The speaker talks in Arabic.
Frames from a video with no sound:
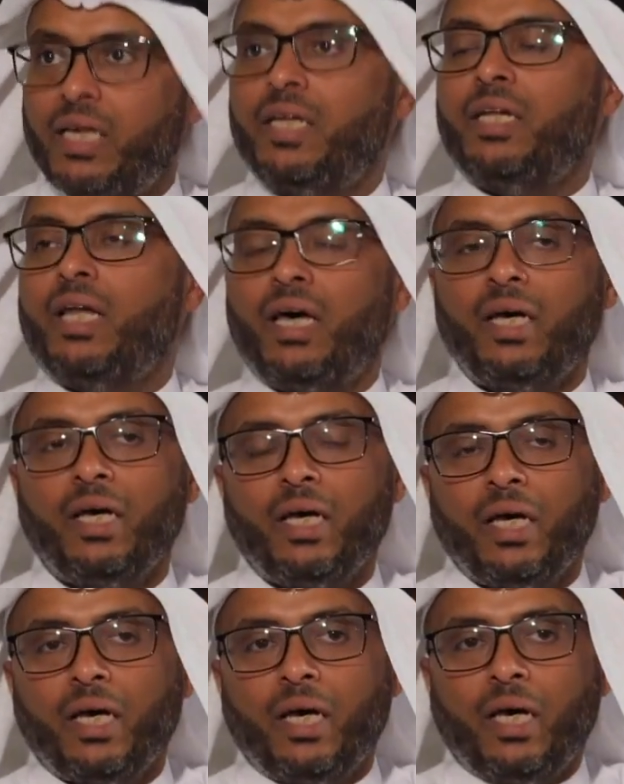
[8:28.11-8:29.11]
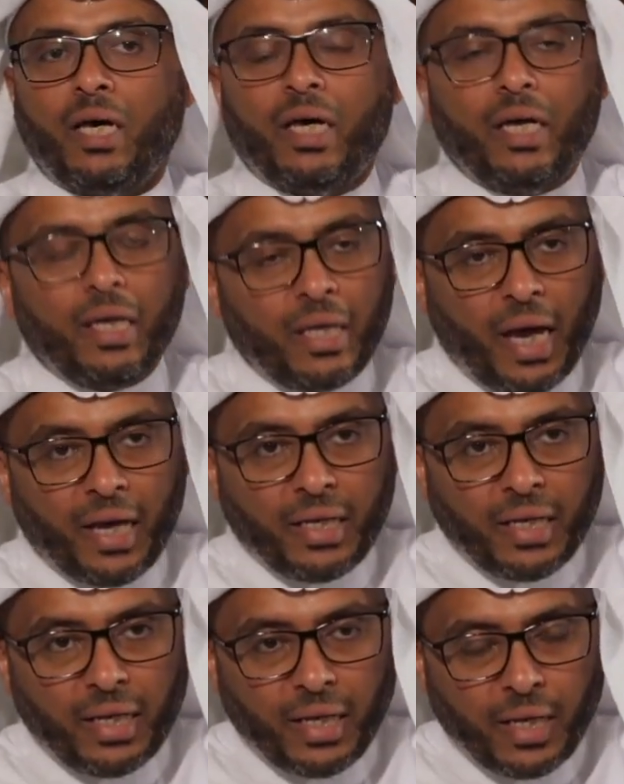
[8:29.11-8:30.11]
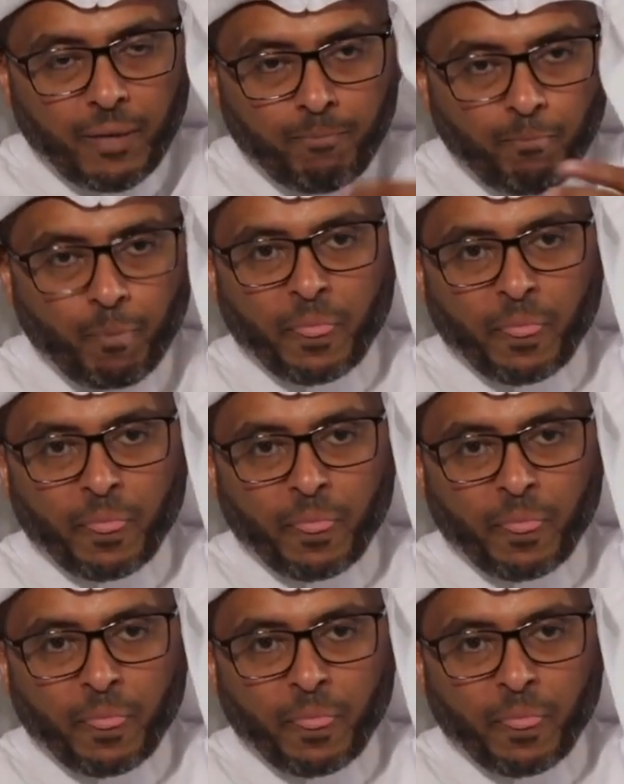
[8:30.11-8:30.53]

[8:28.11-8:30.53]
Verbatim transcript: انه آه، يعني